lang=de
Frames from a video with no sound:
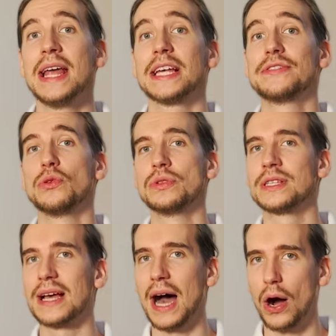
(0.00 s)
dass wir
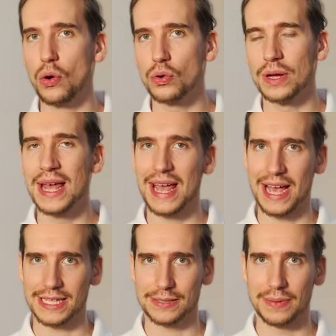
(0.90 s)
unsere Augen
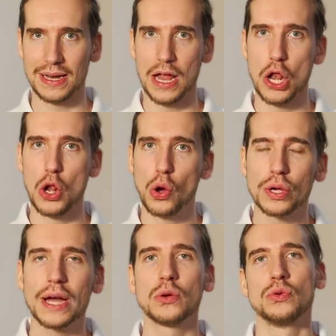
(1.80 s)
erstmal
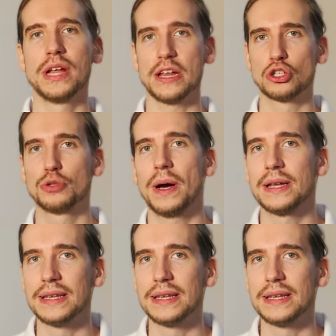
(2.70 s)
lockern und entspannen.